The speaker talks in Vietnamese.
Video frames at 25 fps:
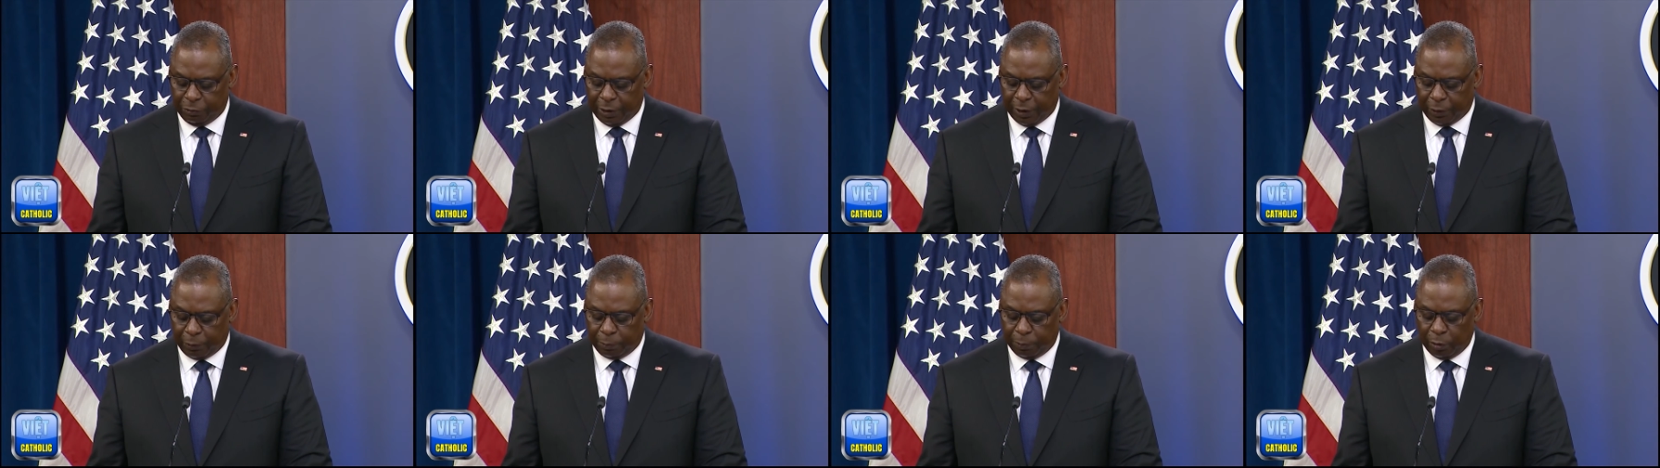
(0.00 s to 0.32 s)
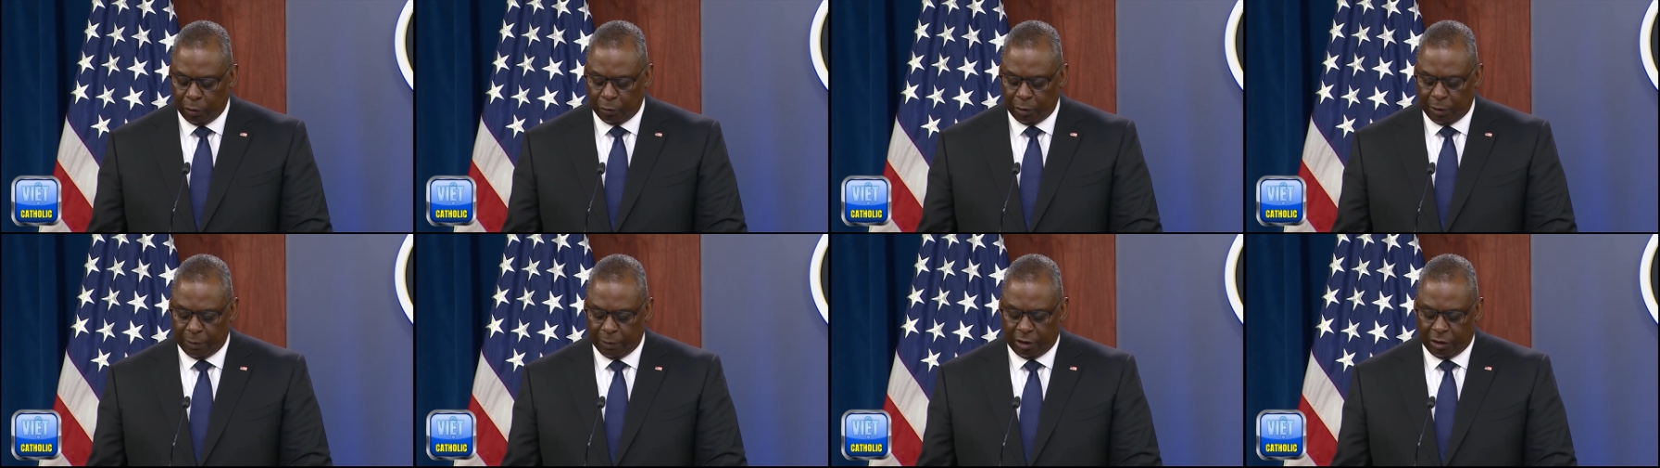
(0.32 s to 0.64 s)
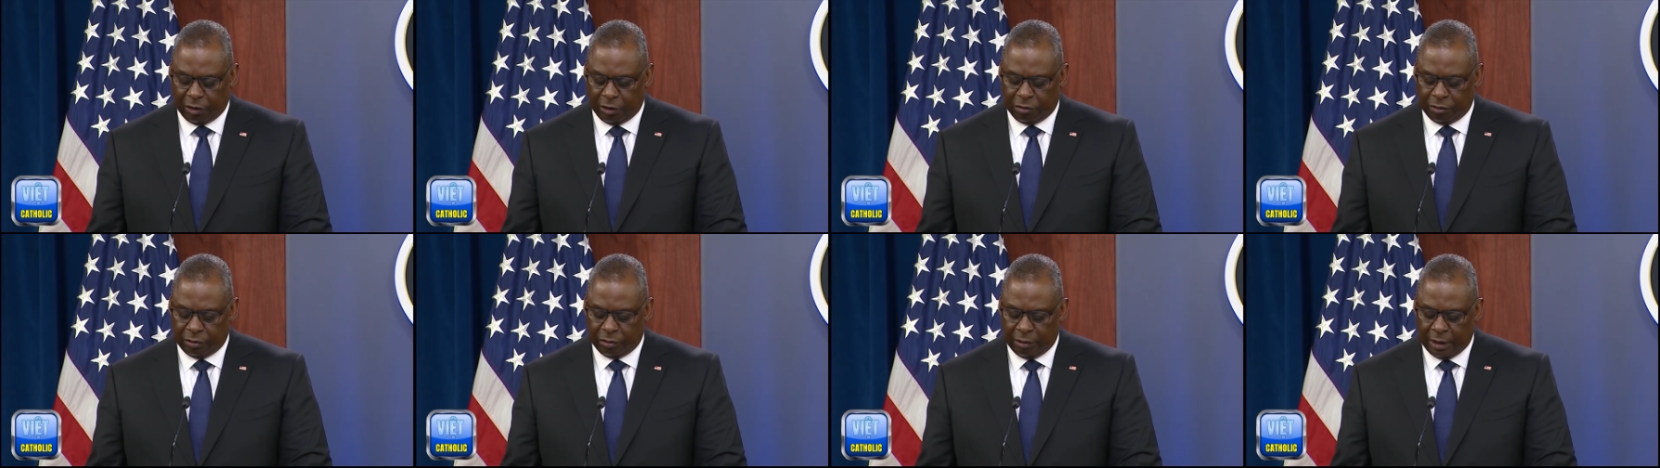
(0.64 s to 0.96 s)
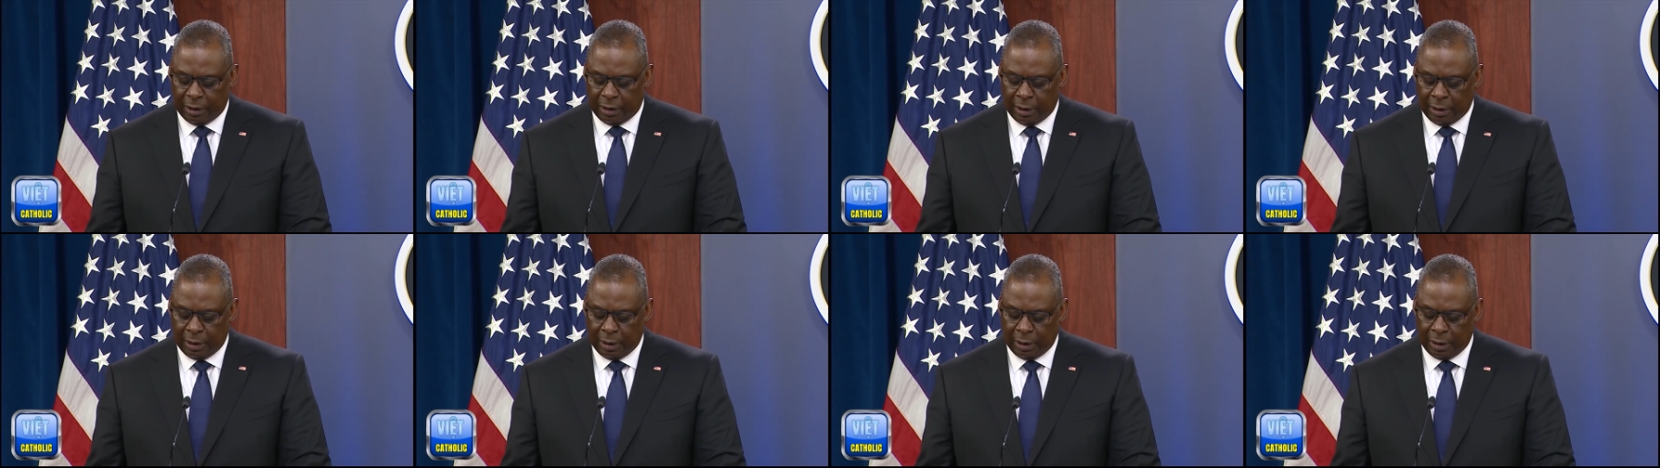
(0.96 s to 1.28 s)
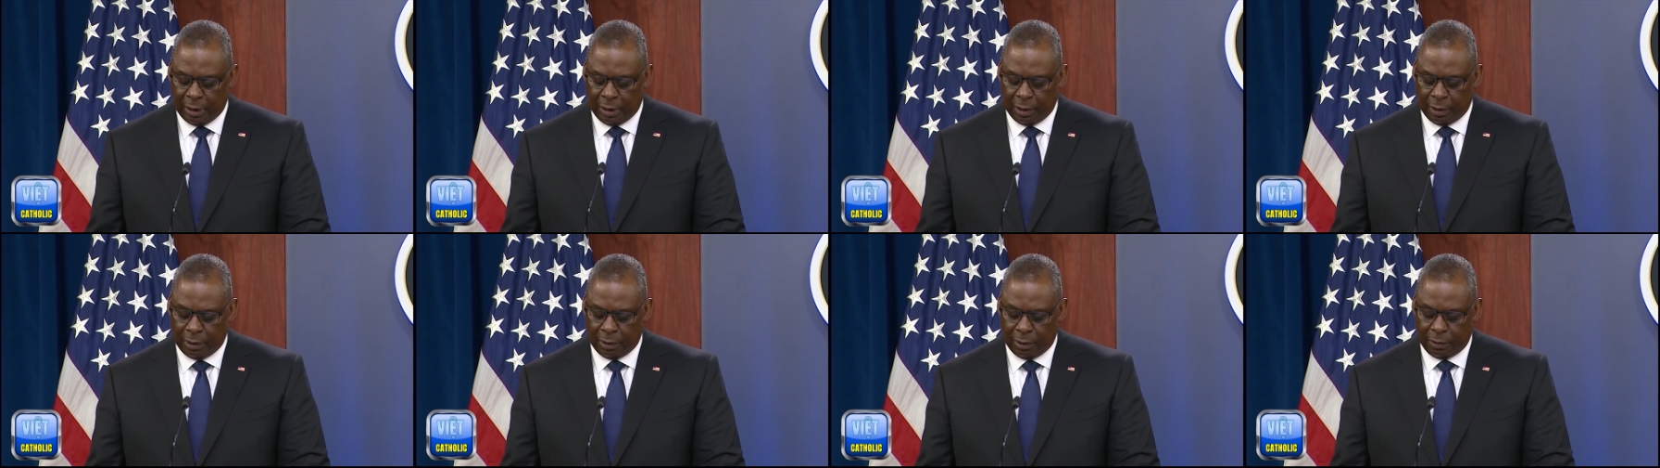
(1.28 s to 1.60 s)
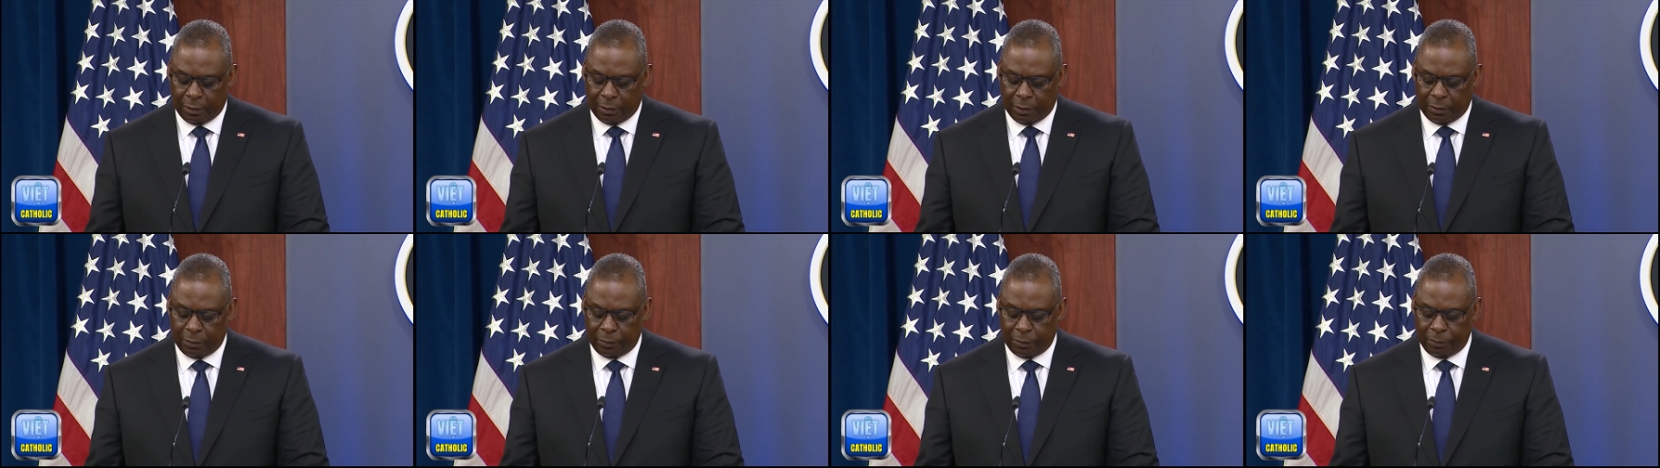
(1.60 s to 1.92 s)
Putin liên quan đến
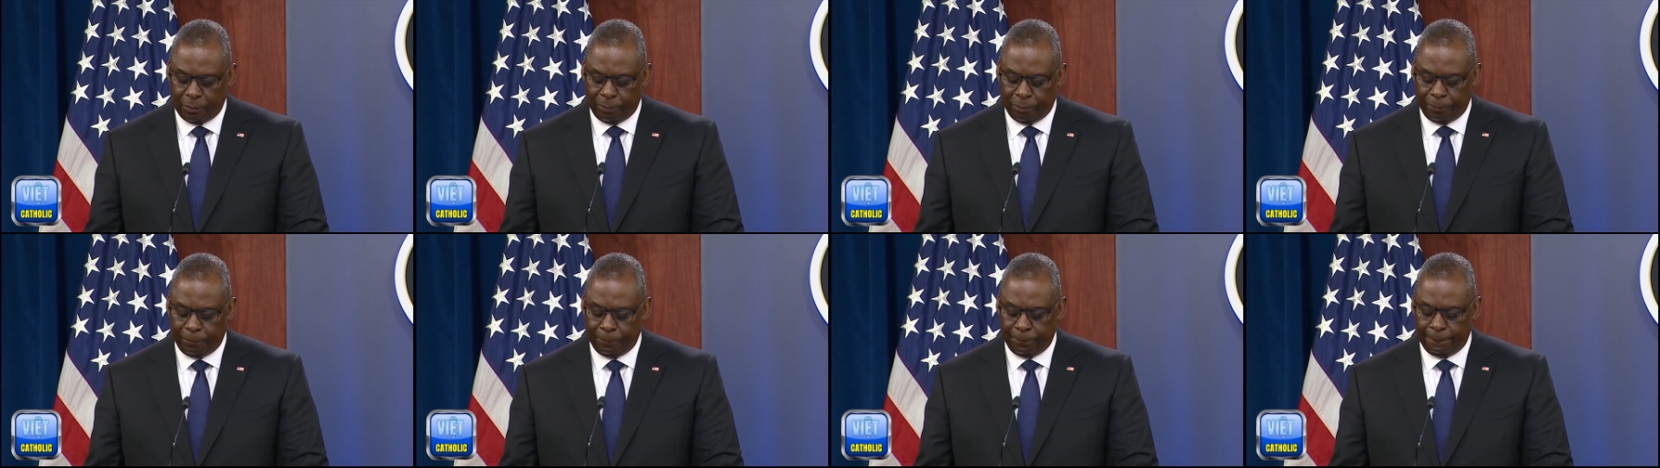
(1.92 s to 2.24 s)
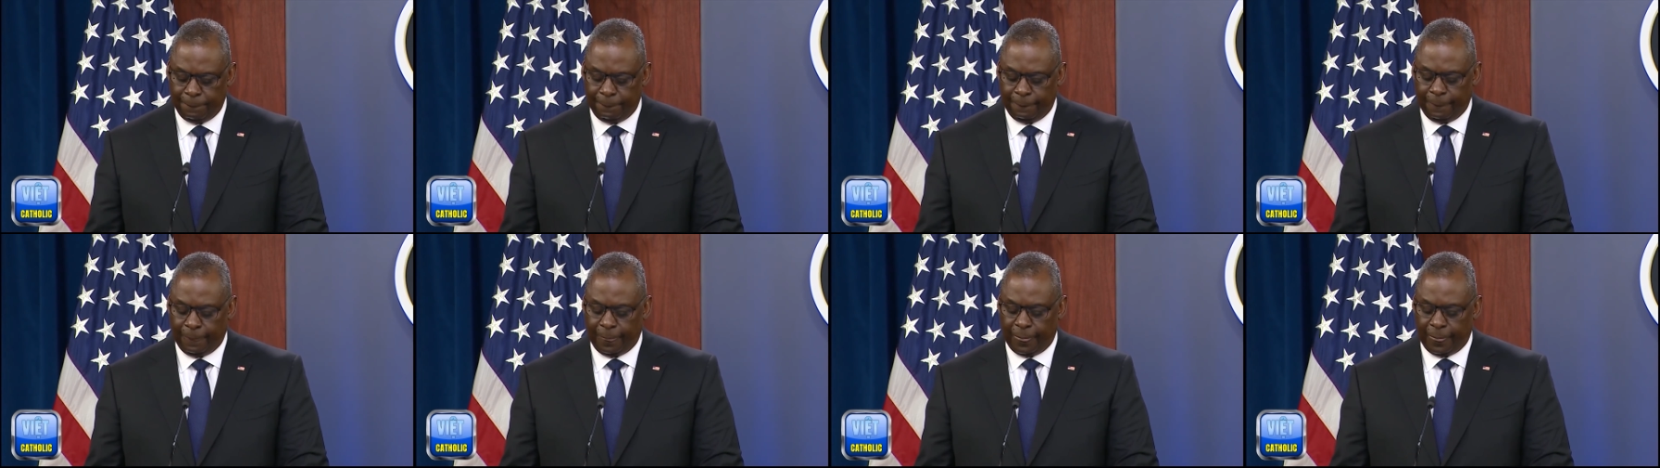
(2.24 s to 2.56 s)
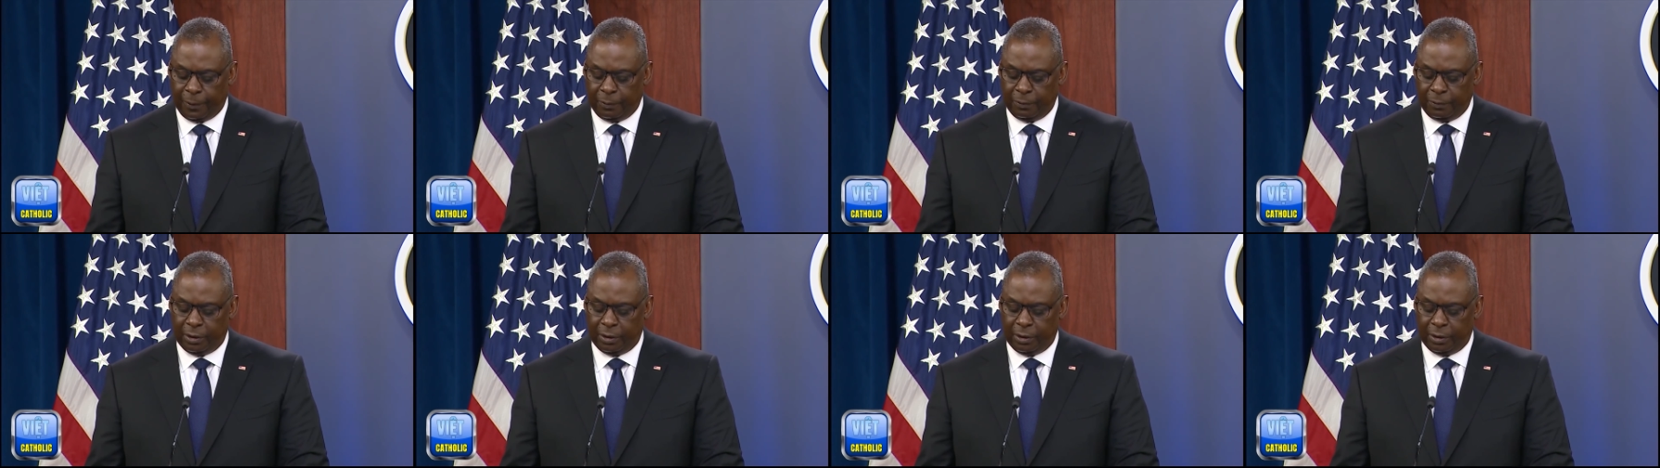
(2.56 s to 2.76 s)
Ukraine là mò mẫm.